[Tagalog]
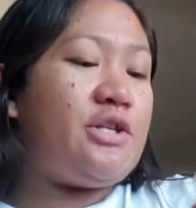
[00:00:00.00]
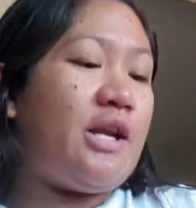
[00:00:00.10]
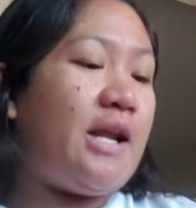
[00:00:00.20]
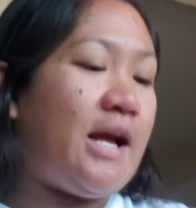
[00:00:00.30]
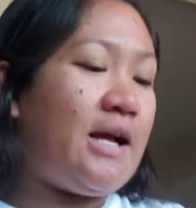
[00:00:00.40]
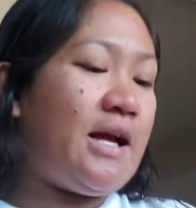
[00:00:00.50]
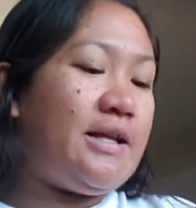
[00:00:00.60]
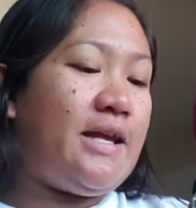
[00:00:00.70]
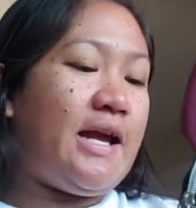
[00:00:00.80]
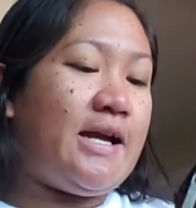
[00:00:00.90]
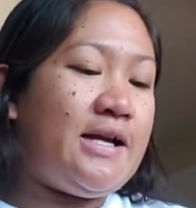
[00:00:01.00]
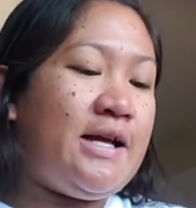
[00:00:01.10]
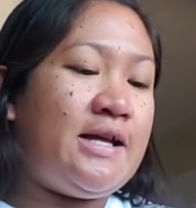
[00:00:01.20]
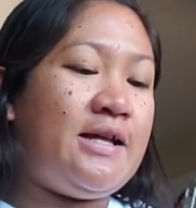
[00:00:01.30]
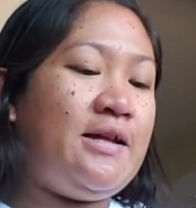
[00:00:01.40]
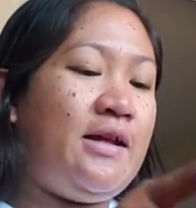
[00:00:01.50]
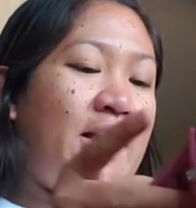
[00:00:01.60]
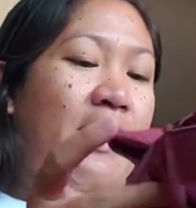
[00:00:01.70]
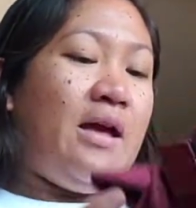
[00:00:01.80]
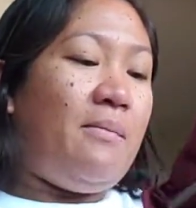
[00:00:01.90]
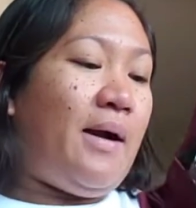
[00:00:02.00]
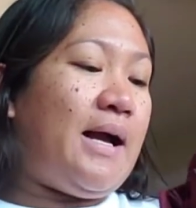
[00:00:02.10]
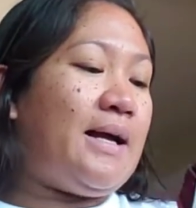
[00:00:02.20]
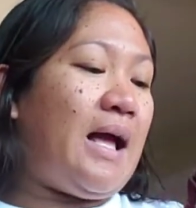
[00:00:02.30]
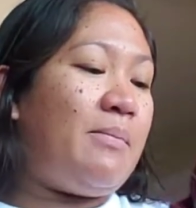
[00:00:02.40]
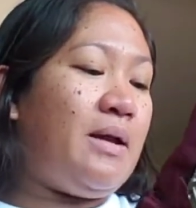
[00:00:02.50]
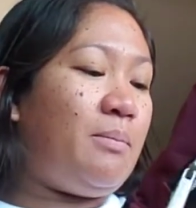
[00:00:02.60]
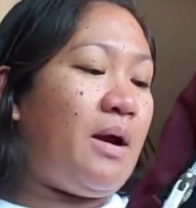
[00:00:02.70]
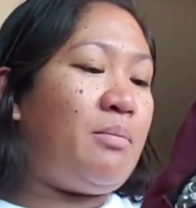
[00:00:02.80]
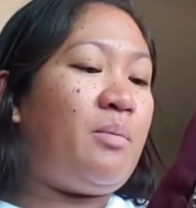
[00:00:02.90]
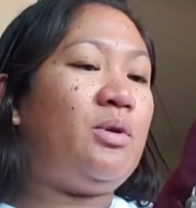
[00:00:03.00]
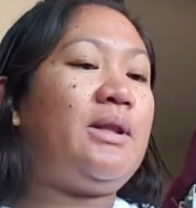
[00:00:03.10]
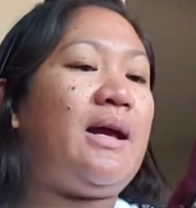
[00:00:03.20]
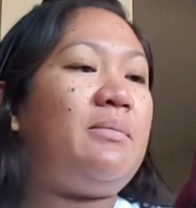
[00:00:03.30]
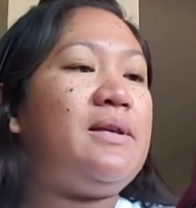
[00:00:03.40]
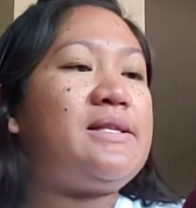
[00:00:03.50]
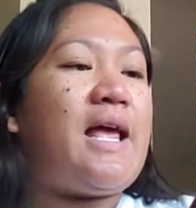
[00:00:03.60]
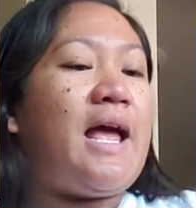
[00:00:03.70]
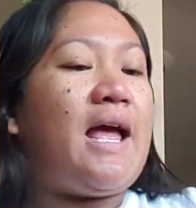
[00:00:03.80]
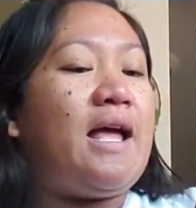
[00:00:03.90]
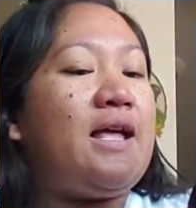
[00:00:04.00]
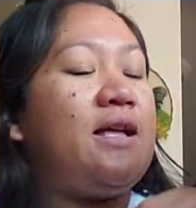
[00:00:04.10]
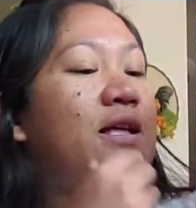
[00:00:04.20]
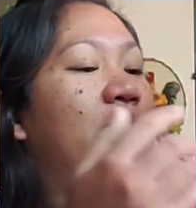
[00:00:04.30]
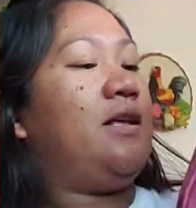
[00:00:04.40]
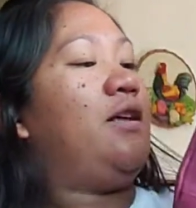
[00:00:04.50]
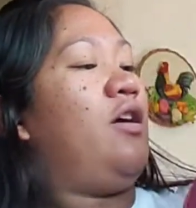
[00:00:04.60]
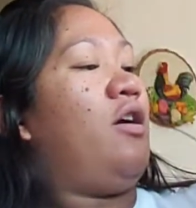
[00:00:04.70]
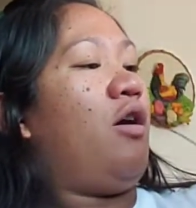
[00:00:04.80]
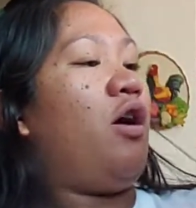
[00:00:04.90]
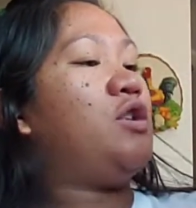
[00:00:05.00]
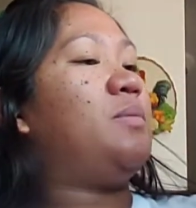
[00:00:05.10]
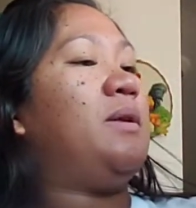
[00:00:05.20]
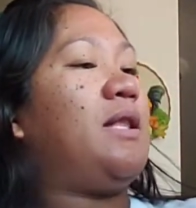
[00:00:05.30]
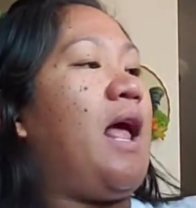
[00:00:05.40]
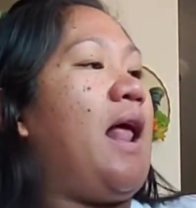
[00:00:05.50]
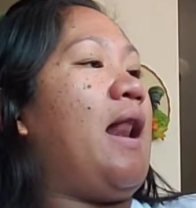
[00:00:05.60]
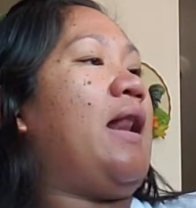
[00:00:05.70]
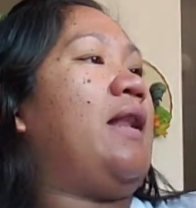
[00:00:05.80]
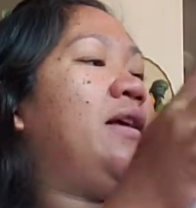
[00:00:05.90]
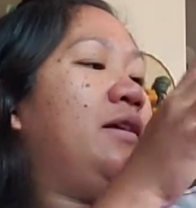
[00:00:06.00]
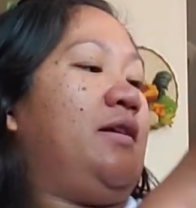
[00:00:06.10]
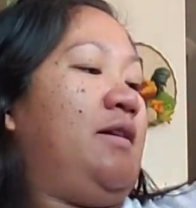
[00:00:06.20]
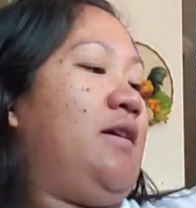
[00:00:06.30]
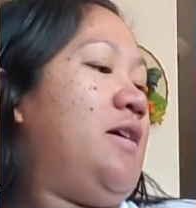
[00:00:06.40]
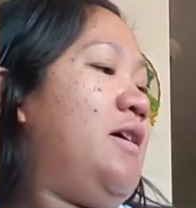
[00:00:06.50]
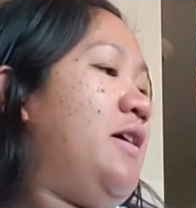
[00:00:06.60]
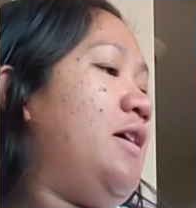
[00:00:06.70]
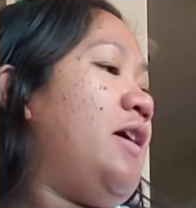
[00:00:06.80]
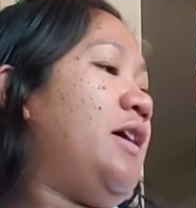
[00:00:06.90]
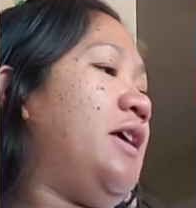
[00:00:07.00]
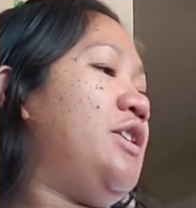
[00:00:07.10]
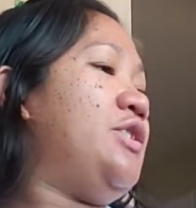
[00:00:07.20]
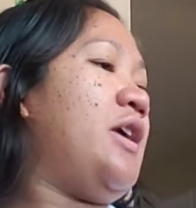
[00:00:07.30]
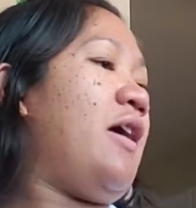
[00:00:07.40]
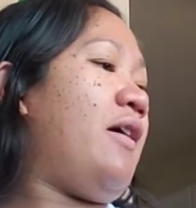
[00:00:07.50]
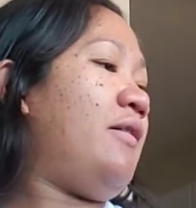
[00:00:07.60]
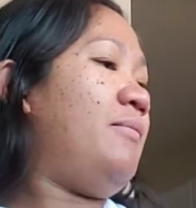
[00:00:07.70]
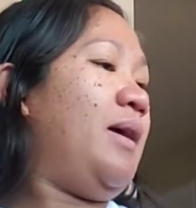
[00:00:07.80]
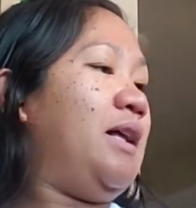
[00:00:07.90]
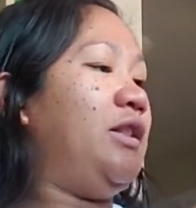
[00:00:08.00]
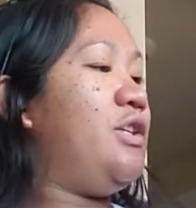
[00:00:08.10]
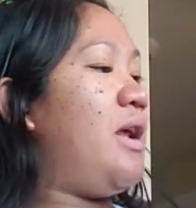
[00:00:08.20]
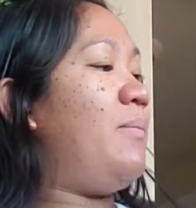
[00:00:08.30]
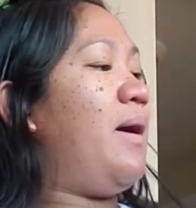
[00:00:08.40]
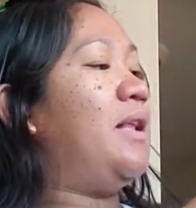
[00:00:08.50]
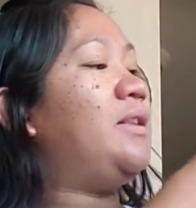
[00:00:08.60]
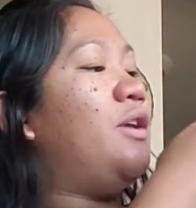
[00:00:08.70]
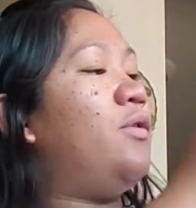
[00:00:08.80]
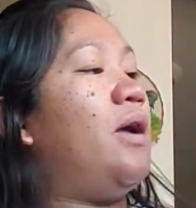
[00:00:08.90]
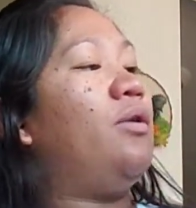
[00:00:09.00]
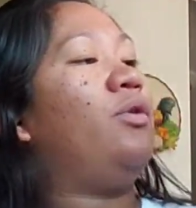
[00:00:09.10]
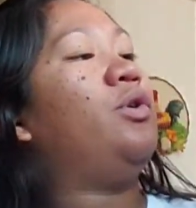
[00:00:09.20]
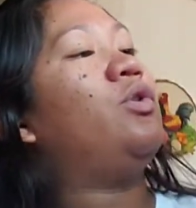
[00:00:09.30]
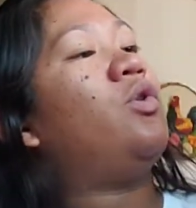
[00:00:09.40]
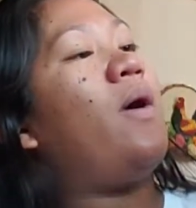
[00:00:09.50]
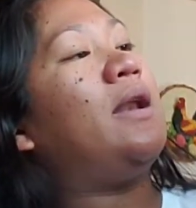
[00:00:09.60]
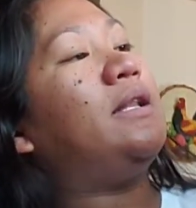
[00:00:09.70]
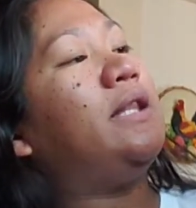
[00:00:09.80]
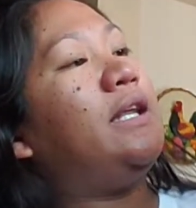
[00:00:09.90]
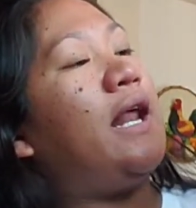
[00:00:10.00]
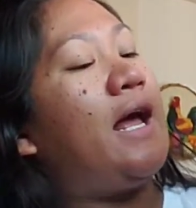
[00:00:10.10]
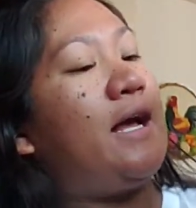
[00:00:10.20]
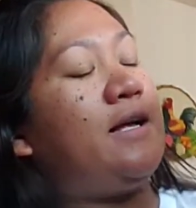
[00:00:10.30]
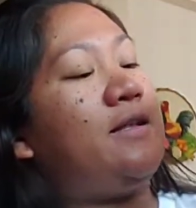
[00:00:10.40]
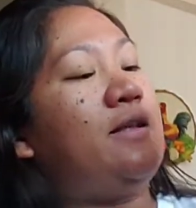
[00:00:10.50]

siya ng kanyang mga gamit pag pupunta kami sa hospital. Ayan siya. Maganda siya. Maganda yung ano, yung quality ng